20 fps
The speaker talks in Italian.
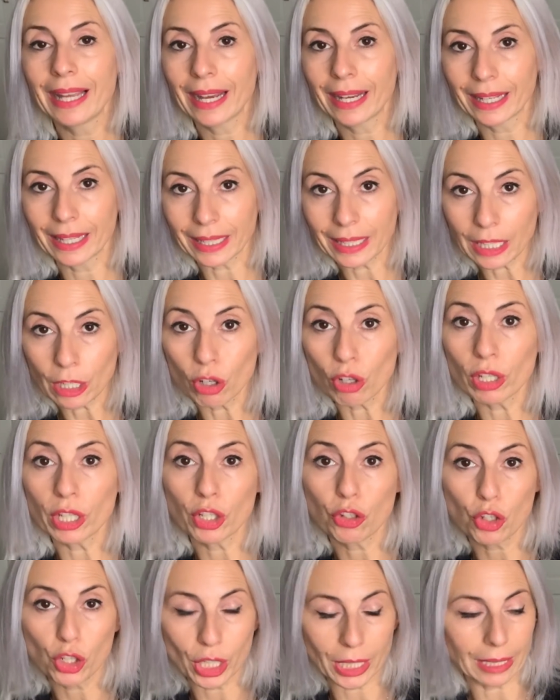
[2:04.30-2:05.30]

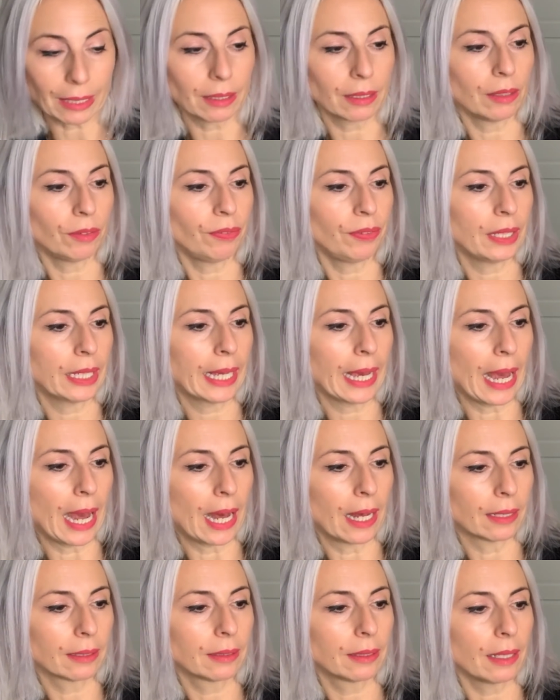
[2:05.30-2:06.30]
agricole
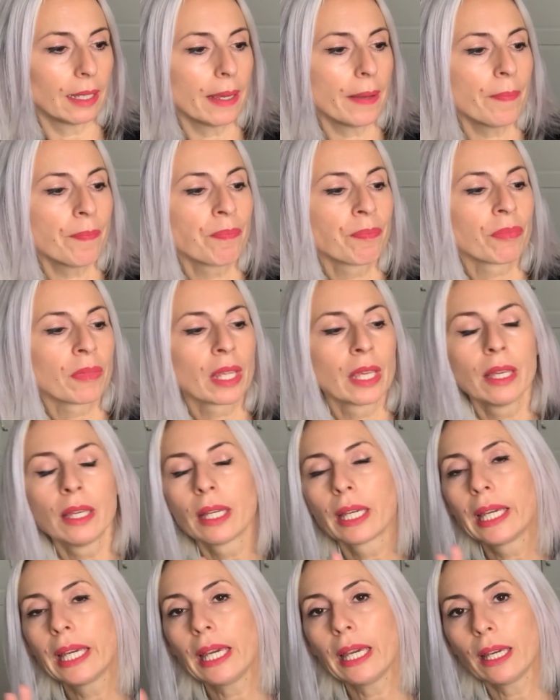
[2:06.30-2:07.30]
certificate
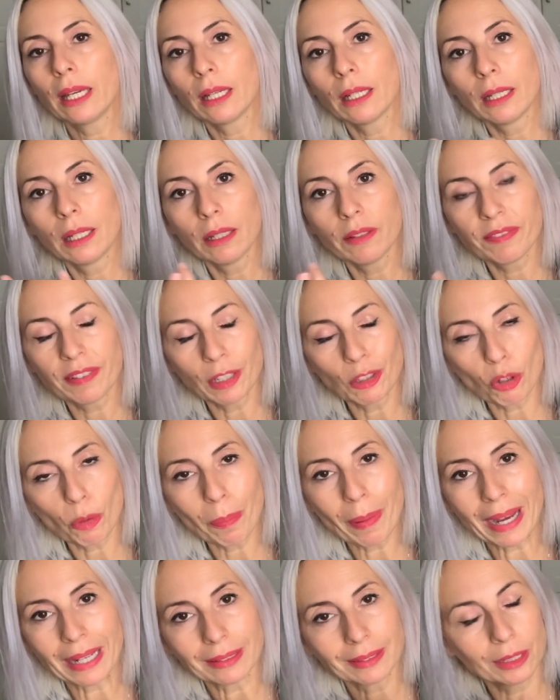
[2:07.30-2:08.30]
che eh, fanno
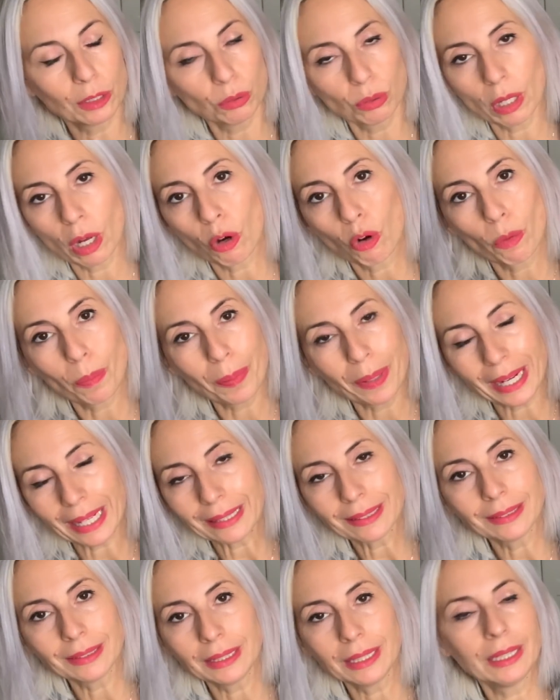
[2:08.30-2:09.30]
parte di una
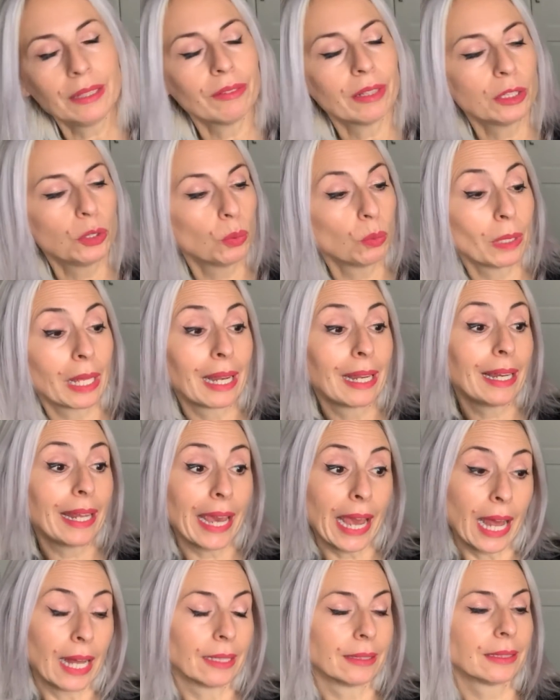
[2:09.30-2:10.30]
cooperativa, di
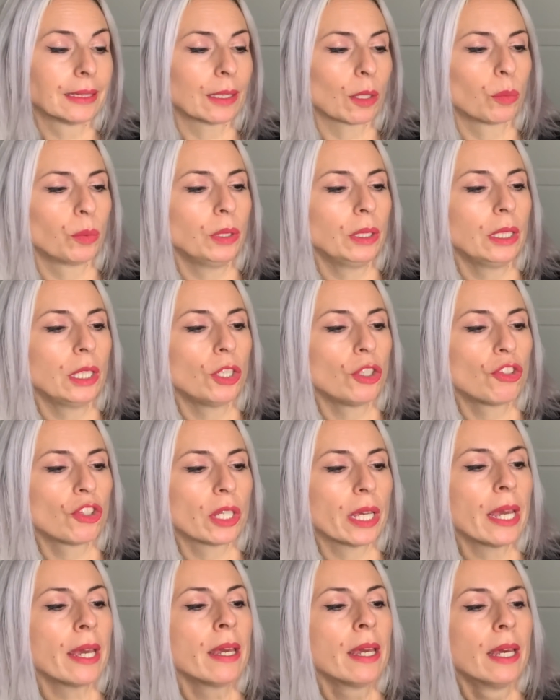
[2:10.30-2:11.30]
un'alleanza, qui
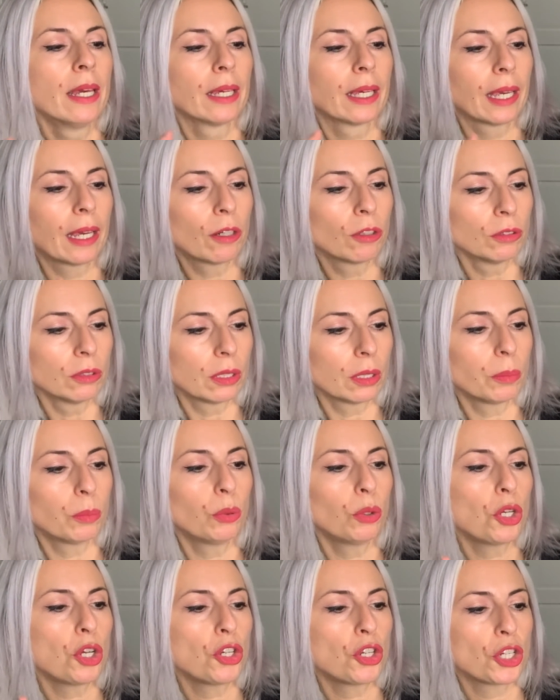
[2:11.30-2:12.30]
dice, che
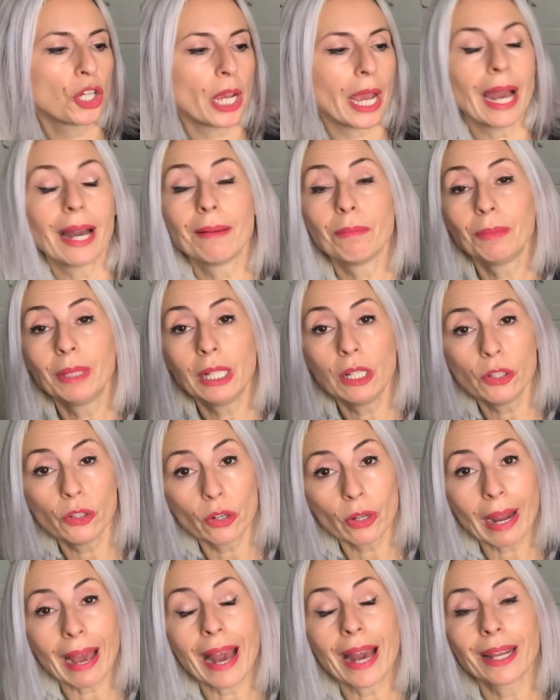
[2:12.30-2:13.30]
contribuisce a
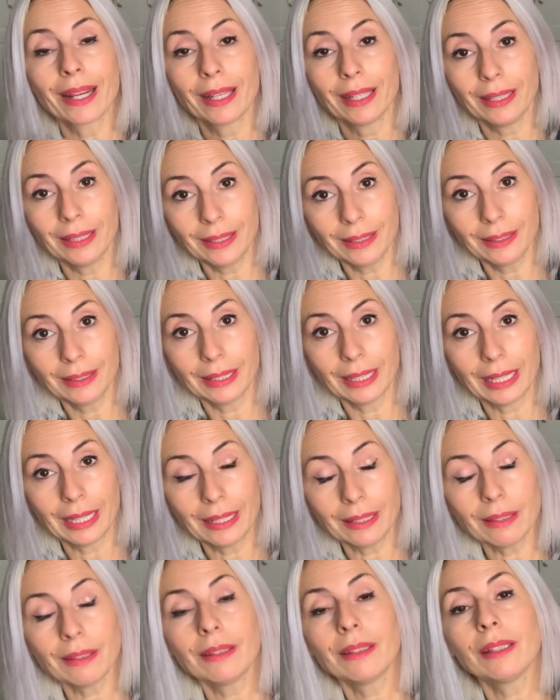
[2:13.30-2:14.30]
migliorare i
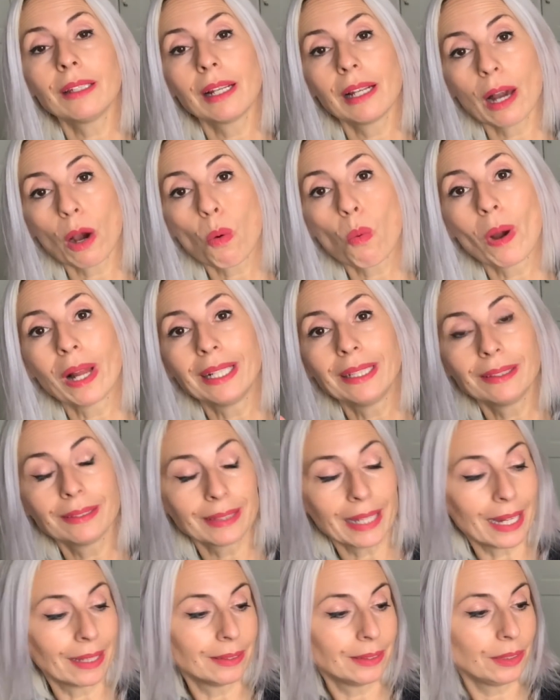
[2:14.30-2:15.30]
diritti e la
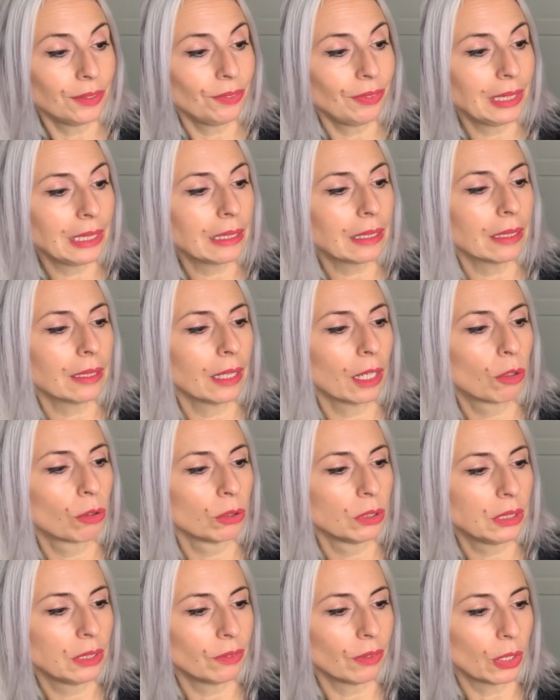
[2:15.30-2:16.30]
qualità di vita dei
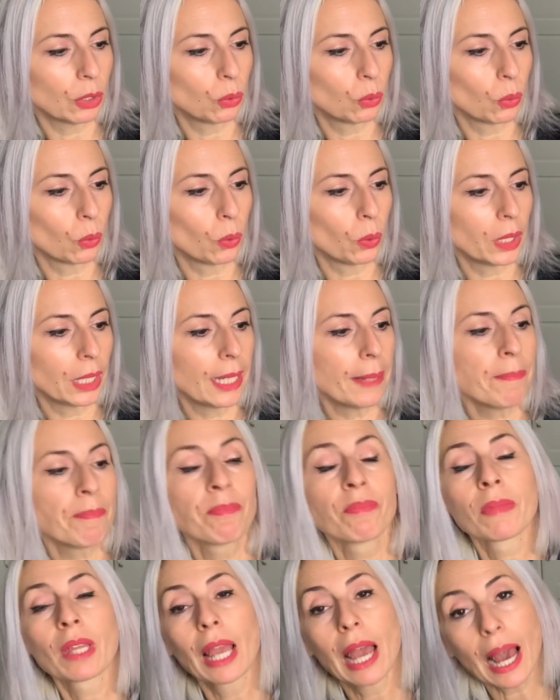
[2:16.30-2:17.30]
coltivatori
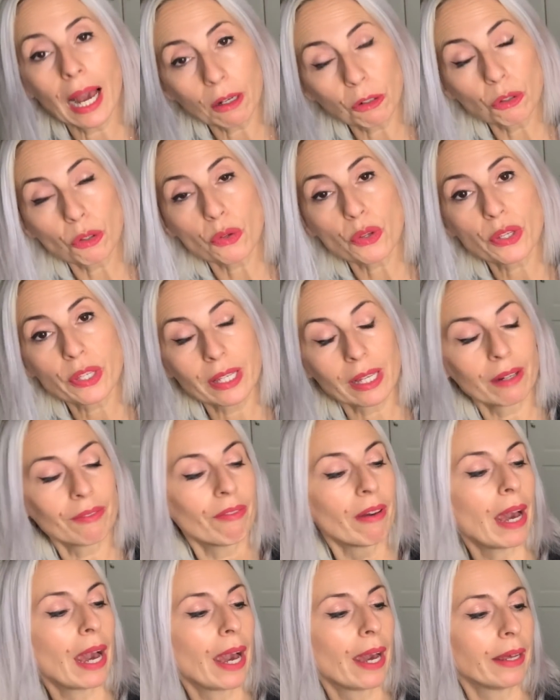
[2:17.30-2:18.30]
a
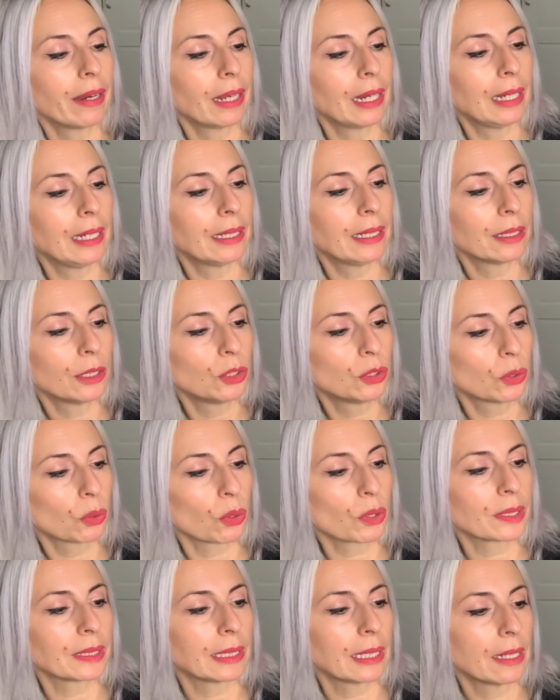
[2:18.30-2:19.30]
conservare le
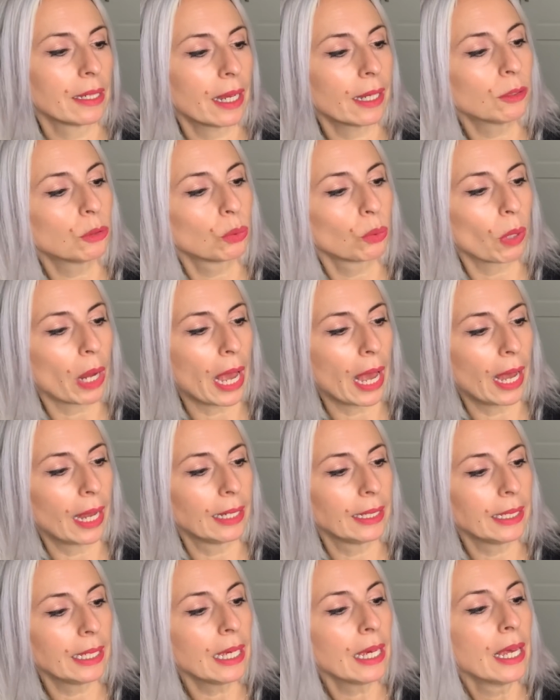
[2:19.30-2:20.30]
risorse
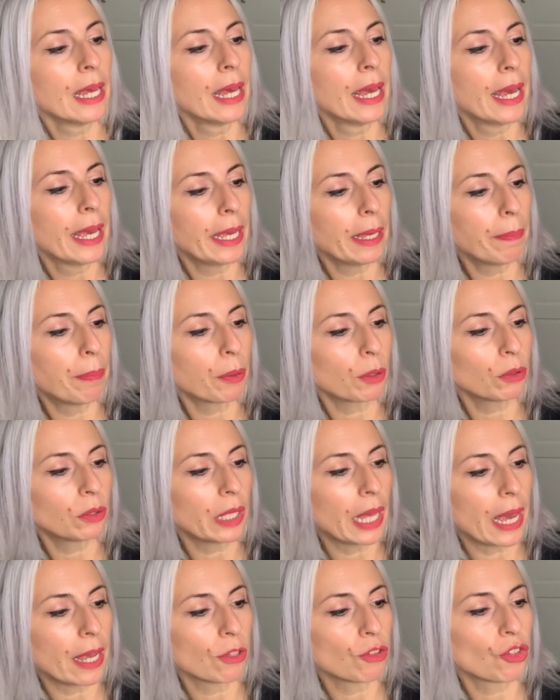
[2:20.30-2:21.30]
naturali e
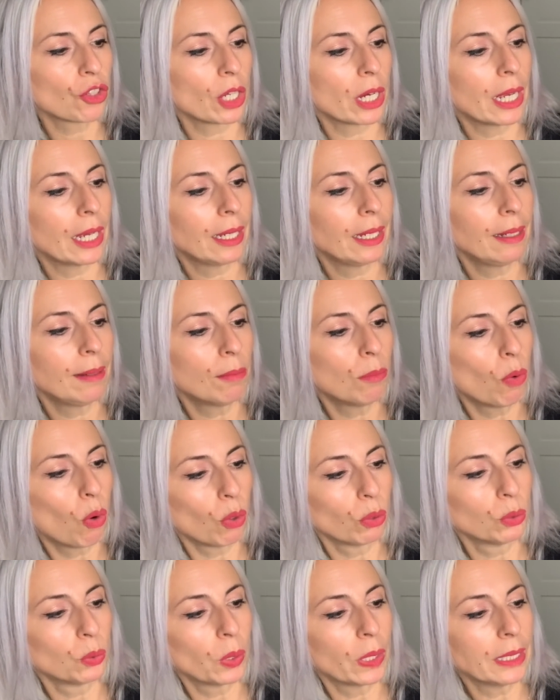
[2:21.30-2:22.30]
proteggere il
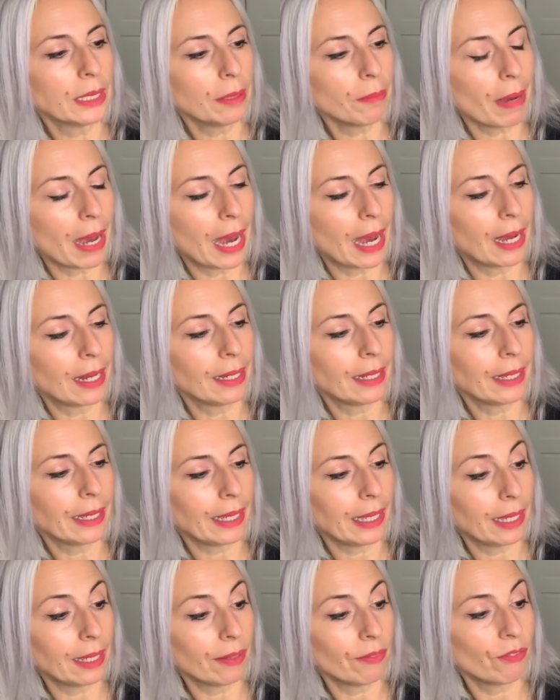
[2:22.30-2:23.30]
mondo animale
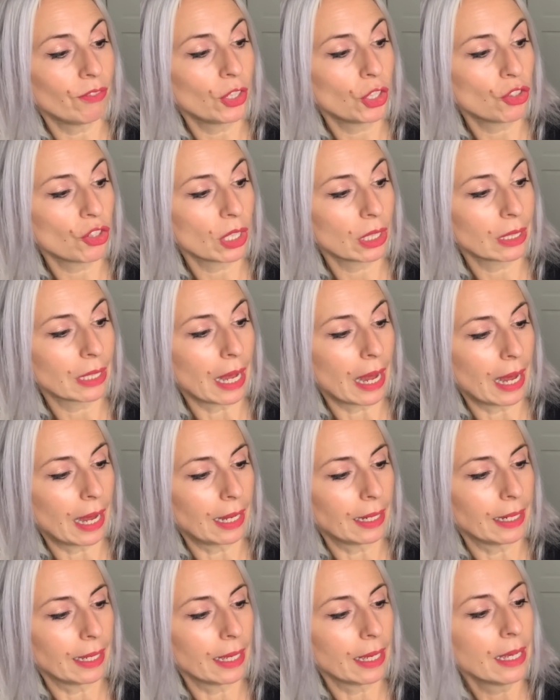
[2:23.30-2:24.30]
e
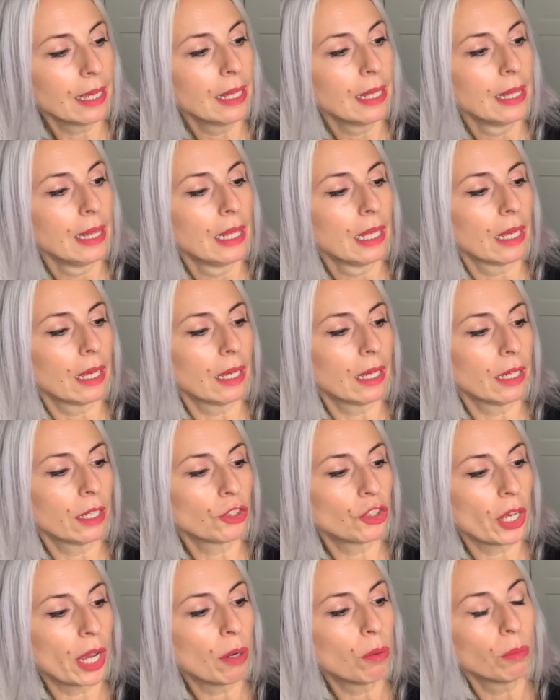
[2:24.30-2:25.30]
vegetale. Eh,
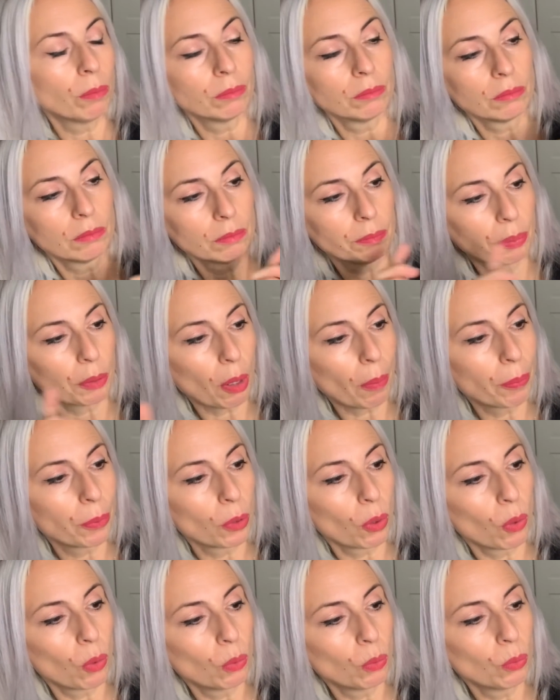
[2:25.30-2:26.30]
c'è
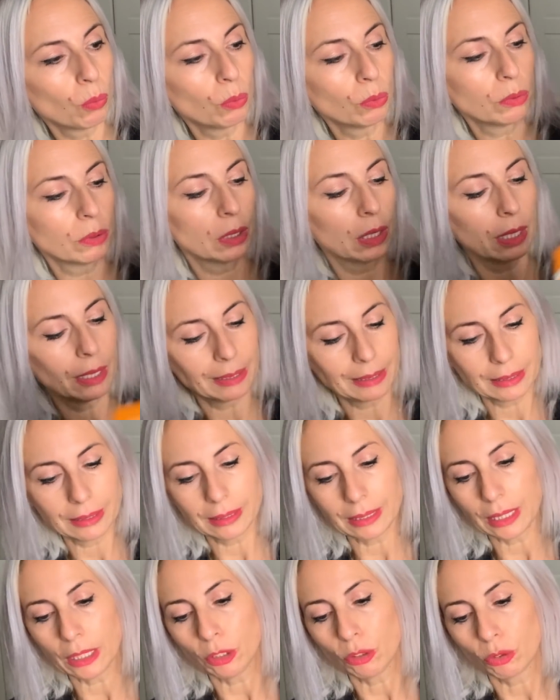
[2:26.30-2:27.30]
proprio un
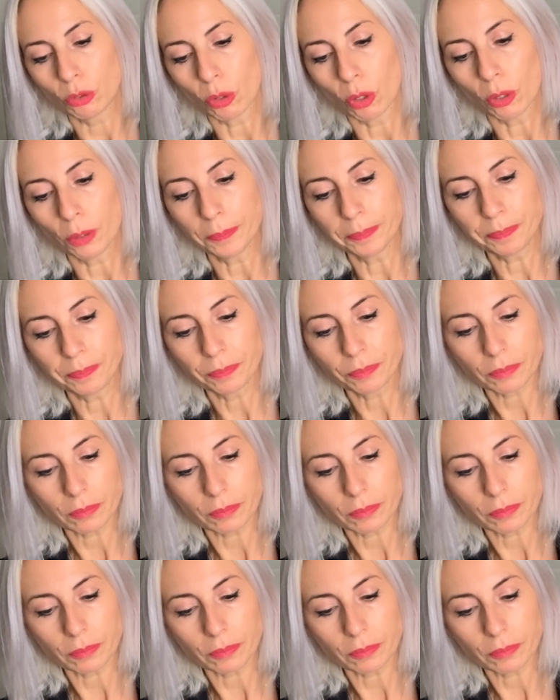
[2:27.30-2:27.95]
sito